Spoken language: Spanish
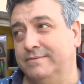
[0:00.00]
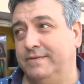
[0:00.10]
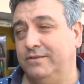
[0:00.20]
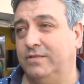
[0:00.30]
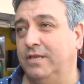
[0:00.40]
si
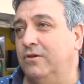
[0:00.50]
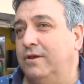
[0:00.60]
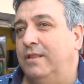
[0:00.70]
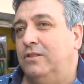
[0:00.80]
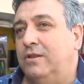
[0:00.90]
yo te digo
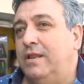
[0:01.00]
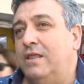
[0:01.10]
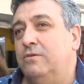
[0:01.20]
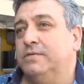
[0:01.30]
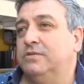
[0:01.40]
que el dólar del
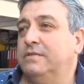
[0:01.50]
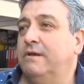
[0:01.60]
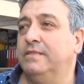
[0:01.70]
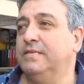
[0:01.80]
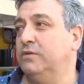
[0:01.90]
año pasado estaba
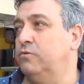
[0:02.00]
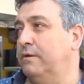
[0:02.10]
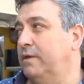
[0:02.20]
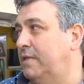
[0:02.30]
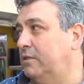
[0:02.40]
en 19
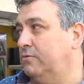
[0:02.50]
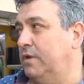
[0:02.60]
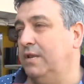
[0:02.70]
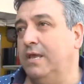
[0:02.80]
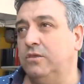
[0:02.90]
a esta altura
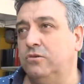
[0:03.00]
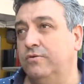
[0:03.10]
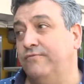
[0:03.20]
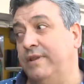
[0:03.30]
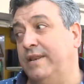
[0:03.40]
del año,
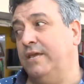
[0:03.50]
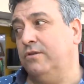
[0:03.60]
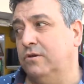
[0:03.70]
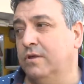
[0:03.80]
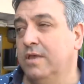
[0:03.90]
en
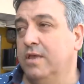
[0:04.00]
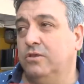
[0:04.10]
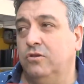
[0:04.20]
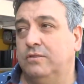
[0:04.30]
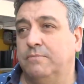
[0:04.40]
enero, y
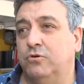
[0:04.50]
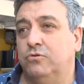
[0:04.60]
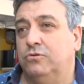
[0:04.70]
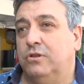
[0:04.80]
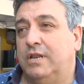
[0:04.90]
hoy estamos con
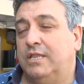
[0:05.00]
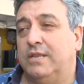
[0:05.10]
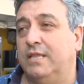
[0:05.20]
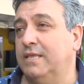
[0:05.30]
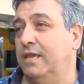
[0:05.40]
un dólar de
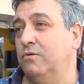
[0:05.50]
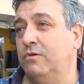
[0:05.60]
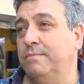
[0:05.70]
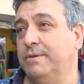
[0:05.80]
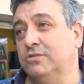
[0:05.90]

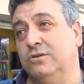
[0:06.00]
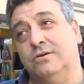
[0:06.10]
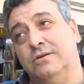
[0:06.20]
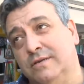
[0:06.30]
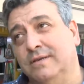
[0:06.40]
39 pesos,
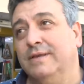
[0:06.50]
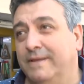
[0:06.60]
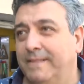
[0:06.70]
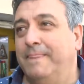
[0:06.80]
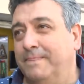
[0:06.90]

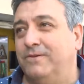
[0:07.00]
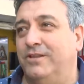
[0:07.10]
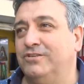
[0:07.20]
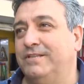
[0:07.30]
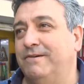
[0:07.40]
con
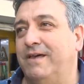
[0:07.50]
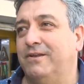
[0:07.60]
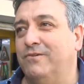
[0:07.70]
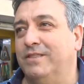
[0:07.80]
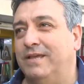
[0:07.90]
eso te vas a dar
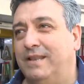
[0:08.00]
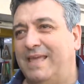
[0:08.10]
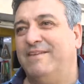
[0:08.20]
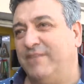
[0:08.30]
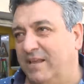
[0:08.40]
cuenta la
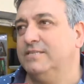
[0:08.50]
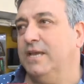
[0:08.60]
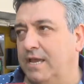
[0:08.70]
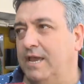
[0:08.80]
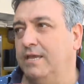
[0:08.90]
diferencia
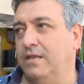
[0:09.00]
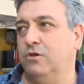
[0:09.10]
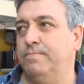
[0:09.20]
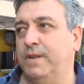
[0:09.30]
que hay en los